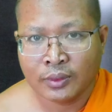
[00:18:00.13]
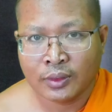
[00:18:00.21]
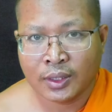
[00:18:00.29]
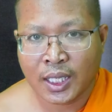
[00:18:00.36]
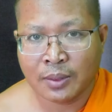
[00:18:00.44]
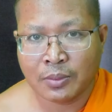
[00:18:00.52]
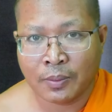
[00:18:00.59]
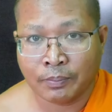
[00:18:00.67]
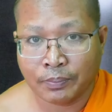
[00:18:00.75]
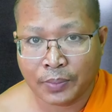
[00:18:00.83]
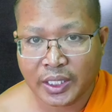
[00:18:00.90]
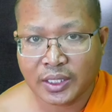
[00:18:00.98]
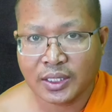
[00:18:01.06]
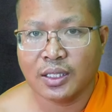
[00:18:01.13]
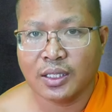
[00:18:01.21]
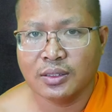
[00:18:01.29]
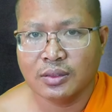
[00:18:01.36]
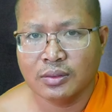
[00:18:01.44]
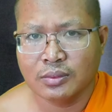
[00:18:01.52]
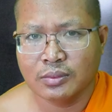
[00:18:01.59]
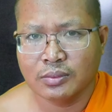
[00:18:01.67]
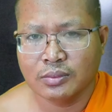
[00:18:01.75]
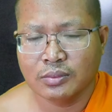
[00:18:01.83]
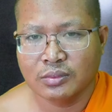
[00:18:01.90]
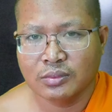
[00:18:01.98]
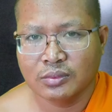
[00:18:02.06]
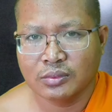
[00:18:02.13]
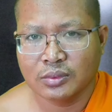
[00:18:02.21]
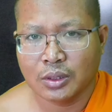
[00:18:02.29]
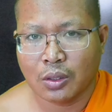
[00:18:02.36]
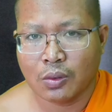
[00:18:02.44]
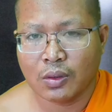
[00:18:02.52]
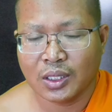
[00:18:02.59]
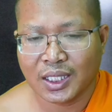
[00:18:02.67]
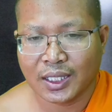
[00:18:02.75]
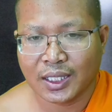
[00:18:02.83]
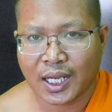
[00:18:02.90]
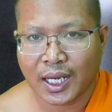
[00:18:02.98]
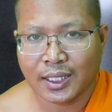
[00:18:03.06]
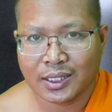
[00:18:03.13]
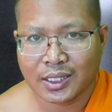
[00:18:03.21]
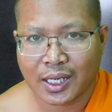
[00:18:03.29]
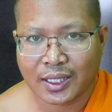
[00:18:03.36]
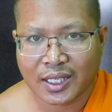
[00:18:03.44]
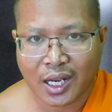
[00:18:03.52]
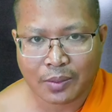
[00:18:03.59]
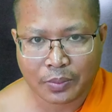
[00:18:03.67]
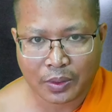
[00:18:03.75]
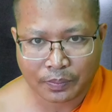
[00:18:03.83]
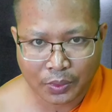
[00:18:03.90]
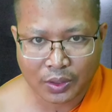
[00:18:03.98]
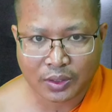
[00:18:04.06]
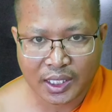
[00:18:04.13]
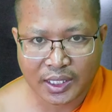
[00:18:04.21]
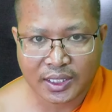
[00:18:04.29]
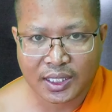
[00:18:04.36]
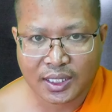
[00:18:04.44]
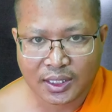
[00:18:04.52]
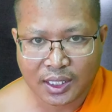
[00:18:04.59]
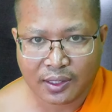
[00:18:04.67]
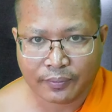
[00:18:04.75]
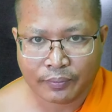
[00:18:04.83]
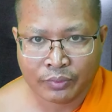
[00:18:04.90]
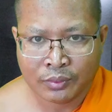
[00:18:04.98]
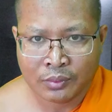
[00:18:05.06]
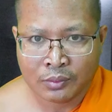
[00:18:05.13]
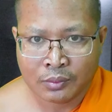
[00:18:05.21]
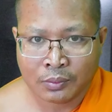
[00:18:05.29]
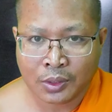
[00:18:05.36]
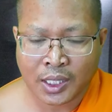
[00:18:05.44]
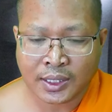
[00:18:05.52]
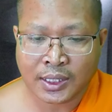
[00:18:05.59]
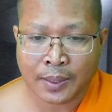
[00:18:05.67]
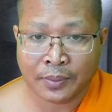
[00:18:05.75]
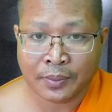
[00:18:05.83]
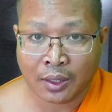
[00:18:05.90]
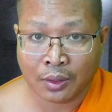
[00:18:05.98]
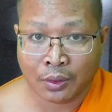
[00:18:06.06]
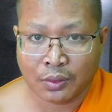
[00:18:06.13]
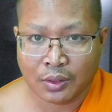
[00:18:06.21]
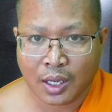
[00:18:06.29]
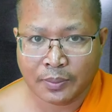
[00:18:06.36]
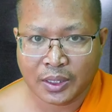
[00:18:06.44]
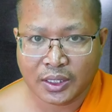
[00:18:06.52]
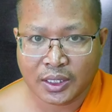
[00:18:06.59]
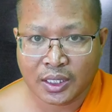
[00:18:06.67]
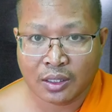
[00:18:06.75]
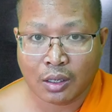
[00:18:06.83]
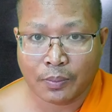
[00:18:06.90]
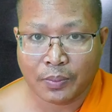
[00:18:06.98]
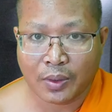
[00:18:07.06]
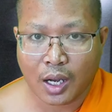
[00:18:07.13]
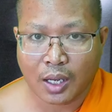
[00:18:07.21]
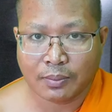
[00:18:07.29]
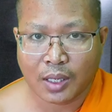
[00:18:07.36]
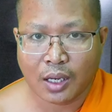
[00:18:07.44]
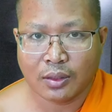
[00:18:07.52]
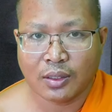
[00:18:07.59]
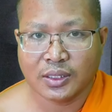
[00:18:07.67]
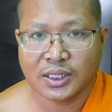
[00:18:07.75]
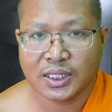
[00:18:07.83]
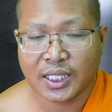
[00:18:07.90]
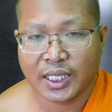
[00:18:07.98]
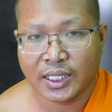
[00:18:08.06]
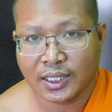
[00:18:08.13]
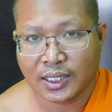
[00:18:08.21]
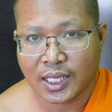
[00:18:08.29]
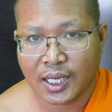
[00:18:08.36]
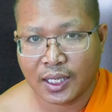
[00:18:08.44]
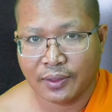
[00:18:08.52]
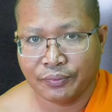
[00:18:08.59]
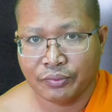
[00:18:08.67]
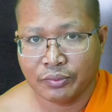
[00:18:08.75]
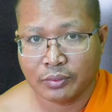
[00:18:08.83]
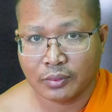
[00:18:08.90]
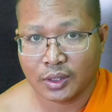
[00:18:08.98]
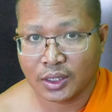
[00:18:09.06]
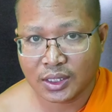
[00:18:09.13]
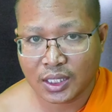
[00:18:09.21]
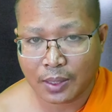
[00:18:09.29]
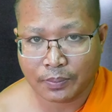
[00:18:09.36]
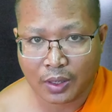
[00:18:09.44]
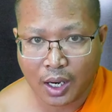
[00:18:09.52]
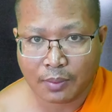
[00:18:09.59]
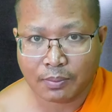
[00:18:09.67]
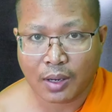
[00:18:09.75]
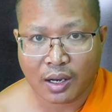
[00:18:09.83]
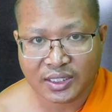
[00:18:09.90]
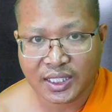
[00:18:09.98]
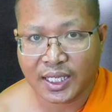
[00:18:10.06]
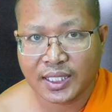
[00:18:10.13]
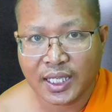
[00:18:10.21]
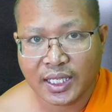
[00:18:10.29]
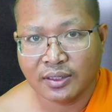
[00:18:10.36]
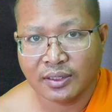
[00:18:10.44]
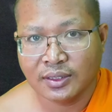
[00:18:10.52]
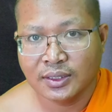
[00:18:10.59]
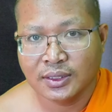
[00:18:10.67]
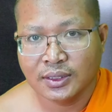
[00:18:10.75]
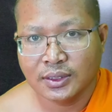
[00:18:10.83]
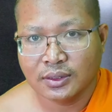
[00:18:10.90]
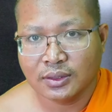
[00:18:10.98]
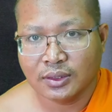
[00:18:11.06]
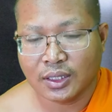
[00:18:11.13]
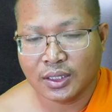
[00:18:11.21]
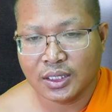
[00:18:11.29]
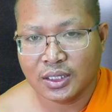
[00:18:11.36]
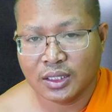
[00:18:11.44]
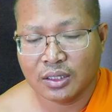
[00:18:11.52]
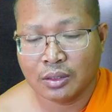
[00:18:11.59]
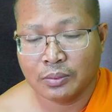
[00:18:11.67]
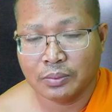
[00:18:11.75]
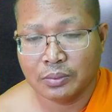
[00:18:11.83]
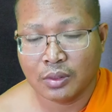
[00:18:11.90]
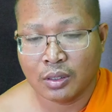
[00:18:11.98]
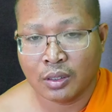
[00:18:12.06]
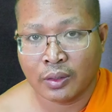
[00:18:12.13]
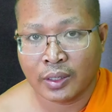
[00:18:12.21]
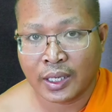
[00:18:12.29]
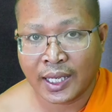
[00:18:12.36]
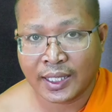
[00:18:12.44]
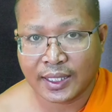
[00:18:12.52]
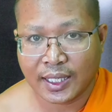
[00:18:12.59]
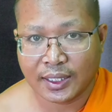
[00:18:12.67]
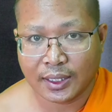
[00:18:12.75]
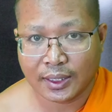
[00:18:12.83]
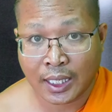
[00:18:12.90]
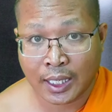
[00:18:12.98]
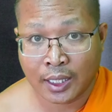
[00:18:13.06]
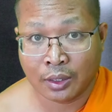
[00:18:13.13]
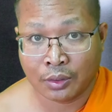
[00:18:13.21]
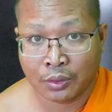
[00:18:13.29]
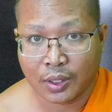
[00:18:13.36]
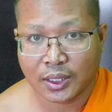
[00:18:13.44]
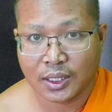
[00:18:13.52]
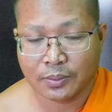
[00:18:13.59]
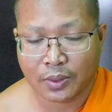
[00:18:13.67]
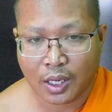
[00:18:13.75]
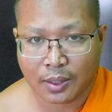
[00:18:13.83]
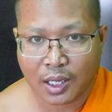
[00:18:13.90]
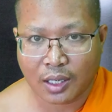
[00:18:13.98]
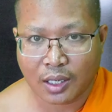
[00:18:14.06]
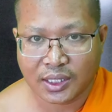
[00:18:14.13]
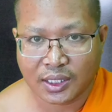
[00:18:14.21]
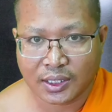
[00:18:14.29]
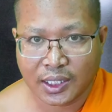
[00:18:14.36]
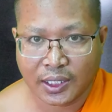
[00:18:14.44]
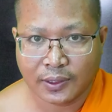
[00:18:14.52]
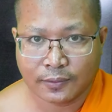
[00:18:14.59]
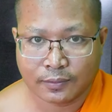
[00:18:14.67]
nâng bầm pênh nó thua từng lai nâng nhàng ná bầm bốt này dơ nè bữa sam nè ô đom này dơ có bò ong mau đôi xì đây nâng này nâng cái là bò ong mau dạng đi tớ thấy nhìn nhau nông ạt tha tật hạ quật nâng bọn màu dần đi